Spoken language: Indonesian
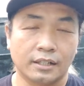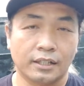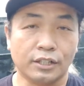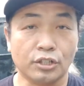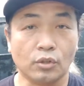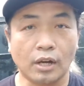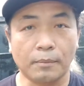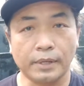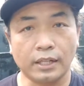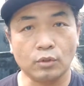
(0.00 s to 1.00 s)
jadi
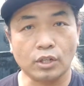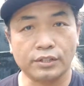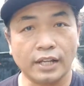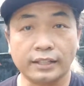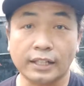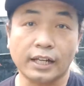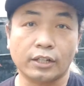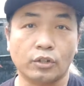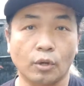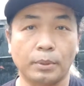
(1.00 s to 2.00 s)
seorang pria itu kesehatannya
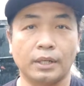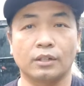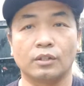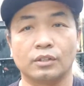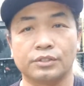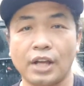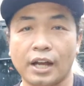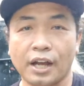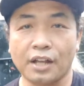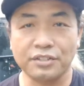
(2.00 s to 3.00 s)
double
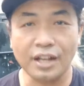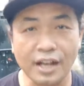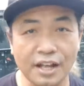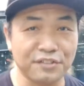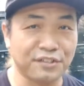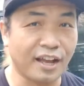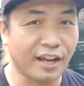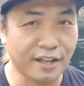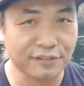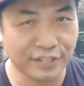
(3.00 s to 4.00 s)
jaga sana
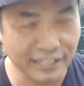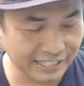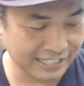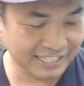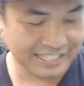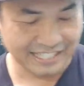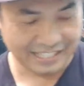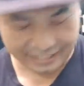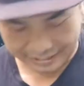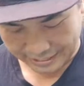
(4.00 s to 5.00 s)
jaga
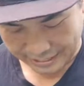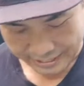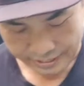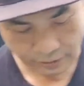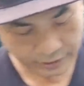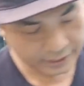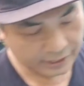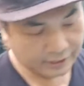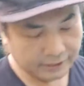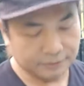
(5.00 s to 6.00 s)
sini oke
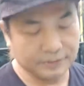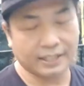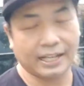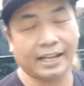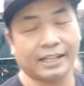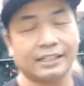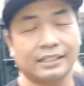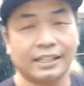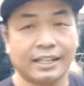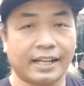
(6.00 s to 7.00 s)
nah
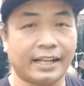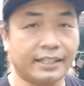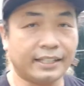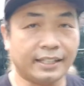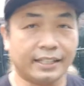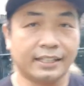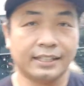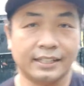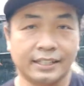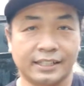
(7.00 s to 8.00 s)
kali ini
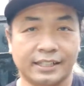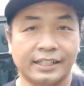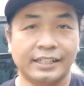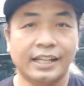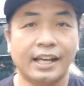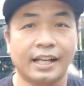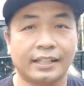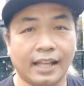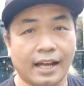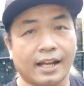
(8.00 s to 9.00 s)

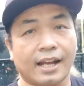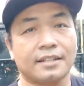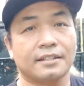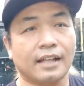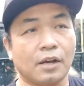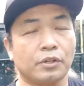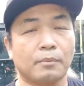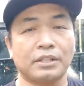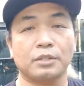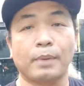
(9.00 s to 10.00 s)
tak kasih tahu ya
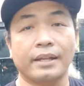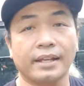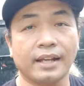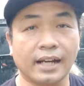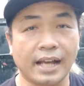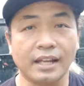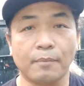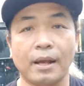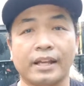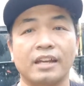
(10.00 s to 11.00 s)
masih banyak yang nanya
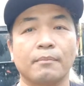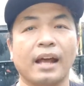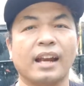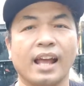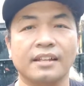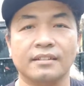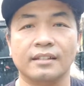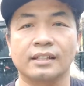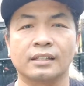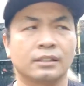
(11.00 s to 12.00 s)
bagaimana
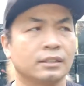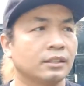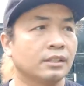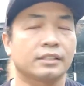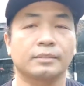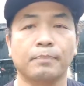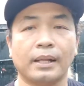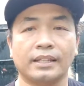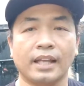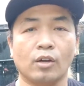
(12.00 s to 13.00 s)

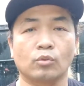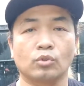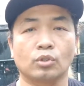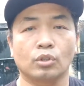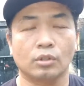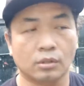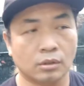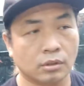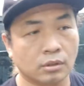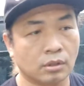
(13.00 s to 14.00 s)
cepatnya untuk
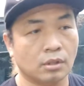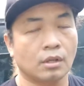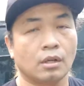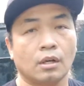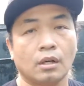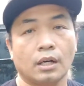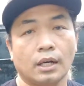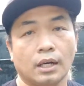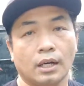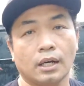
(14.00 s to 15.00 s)

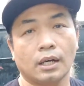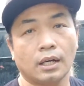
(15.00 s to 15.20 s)
uh,